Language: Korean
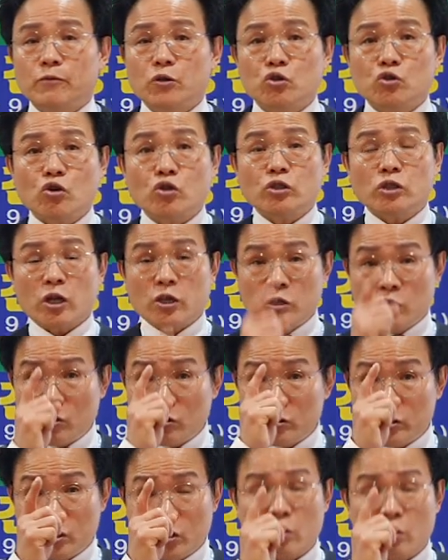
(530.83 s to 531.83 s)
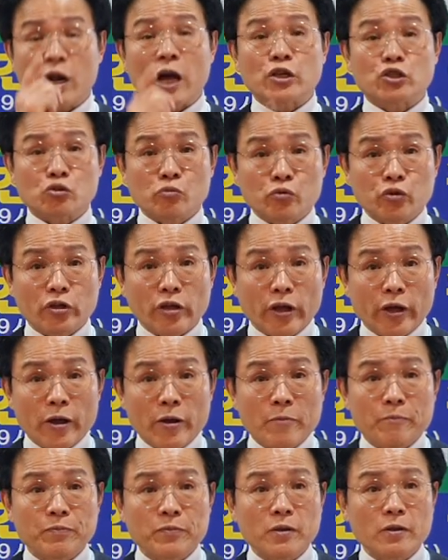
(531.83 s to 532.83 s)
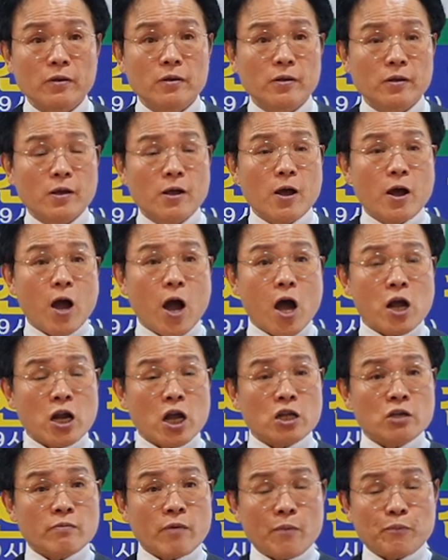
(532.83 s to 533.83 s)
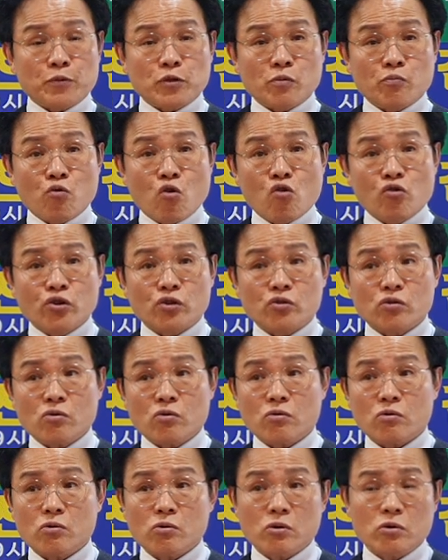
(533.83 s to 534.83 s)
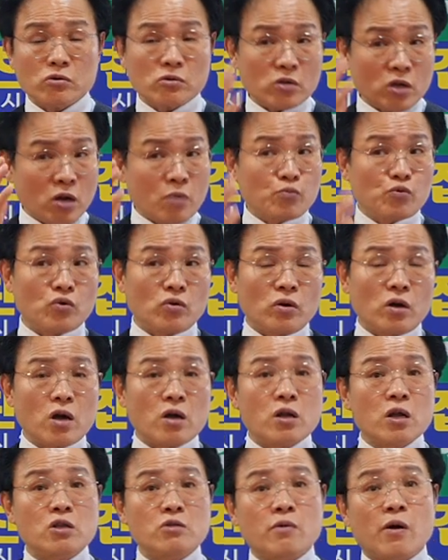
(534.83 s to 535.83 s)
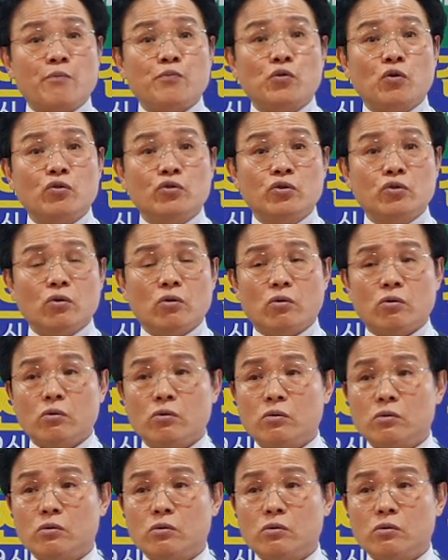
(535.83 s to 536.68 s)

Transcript: 첫째 이거 이걸 아시면 돼. 하나님 앞에서 뭐하겠어? 참소. 하나님 앞에 어디요?